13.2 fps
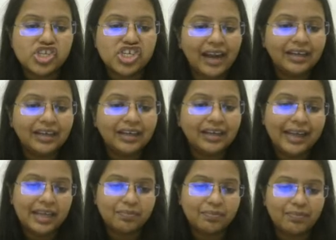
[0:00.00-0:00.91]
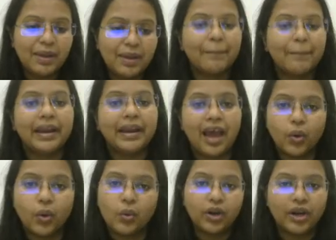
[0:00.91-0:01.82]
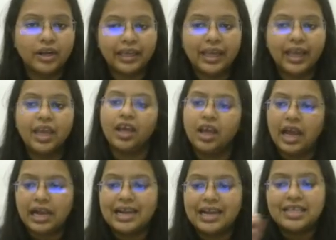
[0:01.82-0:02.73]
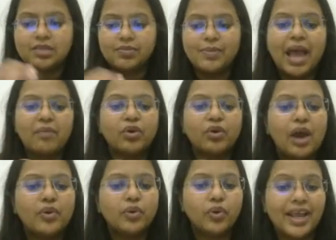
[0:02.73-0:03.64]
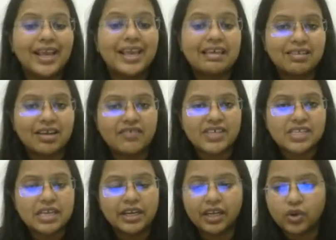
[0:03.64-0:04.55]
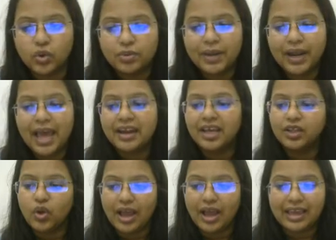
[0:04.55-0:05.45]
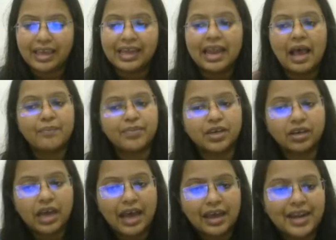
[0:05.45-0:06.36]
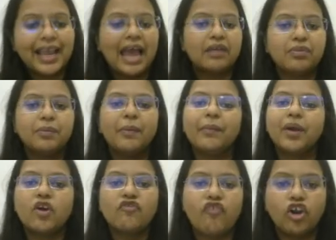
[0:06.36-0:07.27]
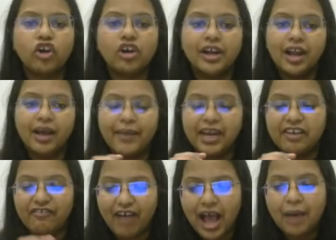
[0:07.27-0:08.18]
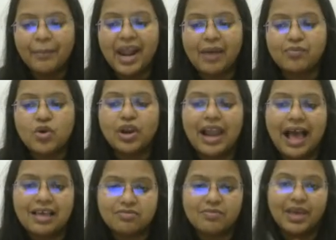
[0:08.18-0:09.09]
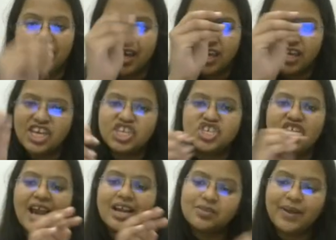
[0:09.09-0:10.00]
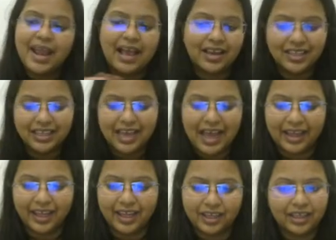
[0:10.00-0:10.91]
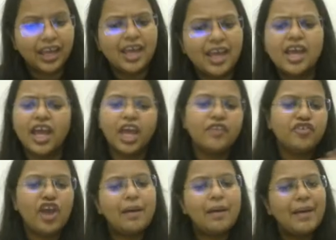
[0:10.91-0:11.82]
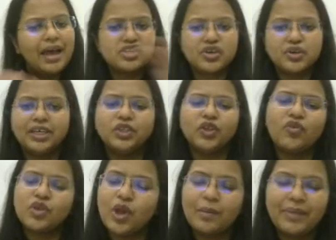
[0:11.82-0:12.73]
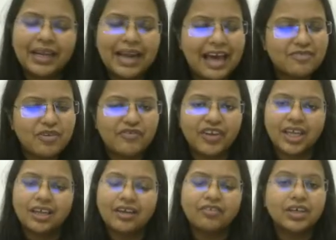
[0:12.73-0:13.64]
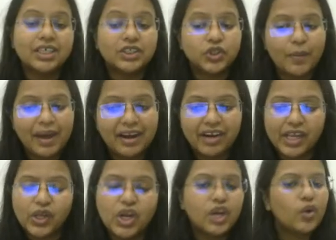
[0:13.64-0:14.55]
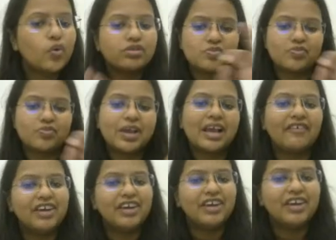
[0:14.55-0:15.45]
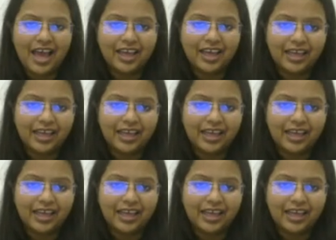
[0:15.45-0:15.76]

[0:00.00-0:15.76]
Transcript: चार्ट टाइप में बना लो ठीक है अगर इसमें आपको डाउट हो रहा है कैसे रिविजनरी नोट बनाना है तो अगेन आप अन अकेडमी पर मेरे को फॉलो करना मैंने वहाँ पर आपको क्लास में ये चार्ट्स बना के दिखाए हैं ठीक है इफ़ यू आर माई स्टूडेंट तो वो तो हमने क्लास में फिर जो हमारा रेगुलर कोर्स है उसमें कवर किया ही